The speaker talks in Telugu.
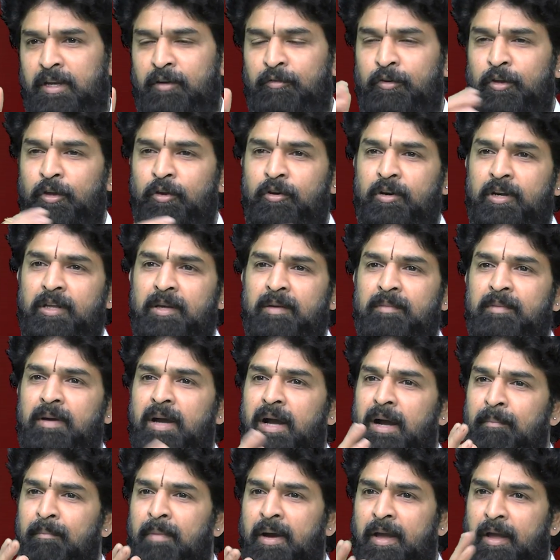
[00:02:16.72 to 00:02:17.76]
ఇరవై ఒకటి
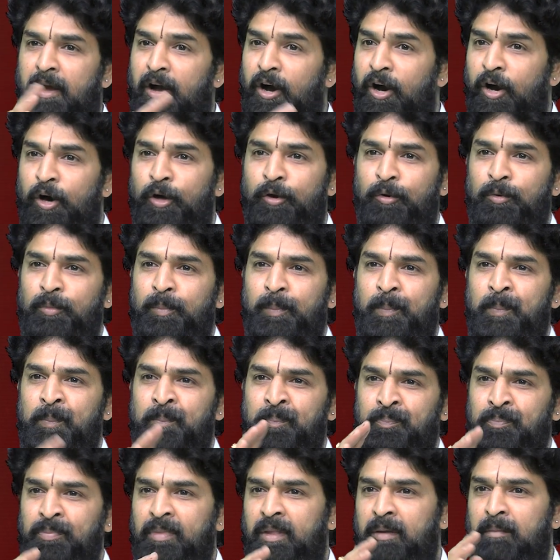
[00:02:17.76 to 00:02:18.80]
అమ్మాయి ఆరు
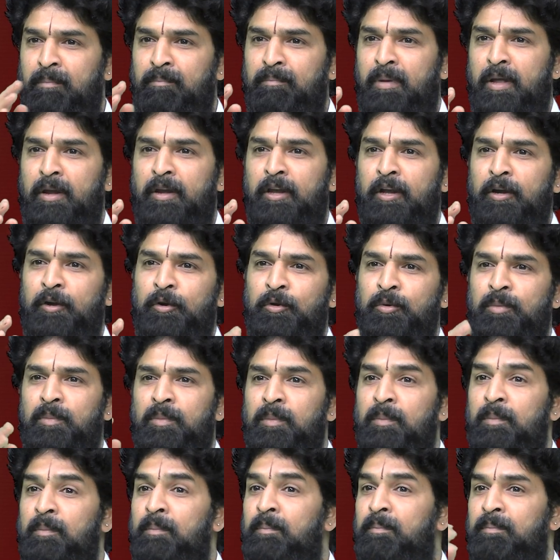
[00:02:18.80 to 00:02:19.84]

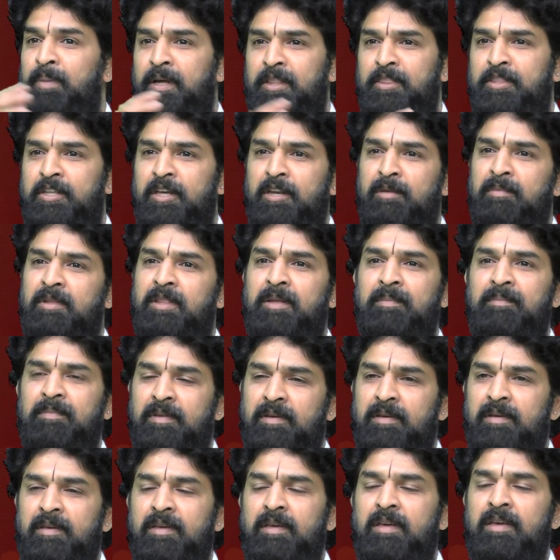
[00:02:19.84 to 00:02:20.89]
పన్నెండు పద్దెనిమిది
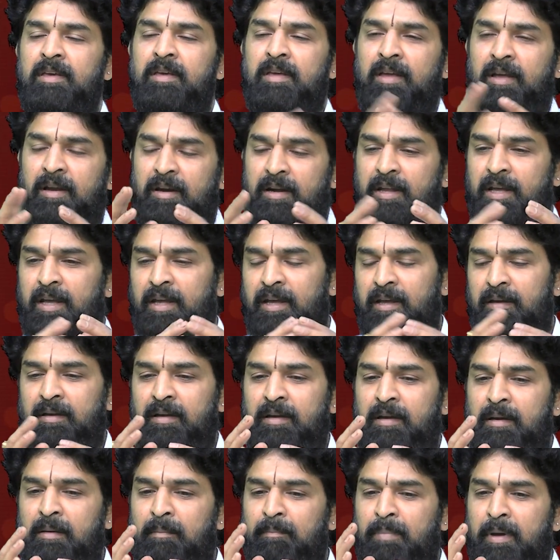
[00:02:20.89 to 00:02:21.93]
అంటే
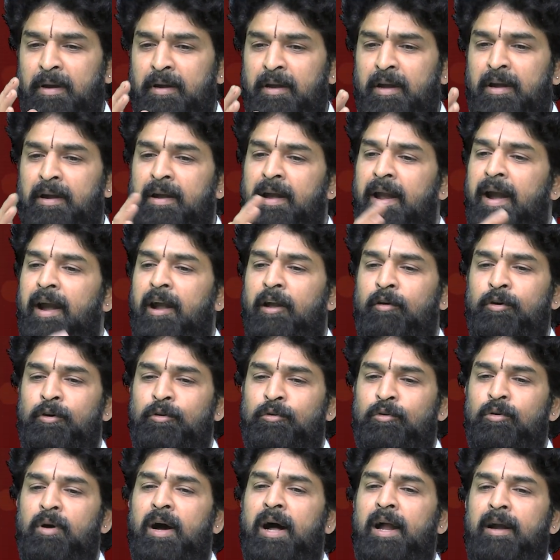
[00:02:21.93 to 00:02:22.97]
పన్నెండేళ్ల
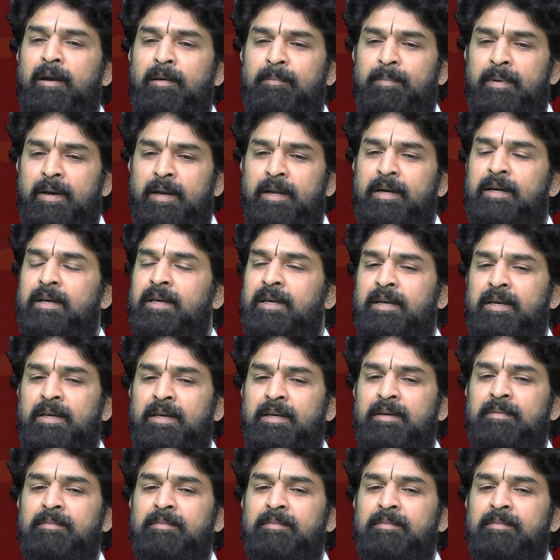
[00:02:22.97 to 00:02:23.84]
వరకు ఆడపిల్లకి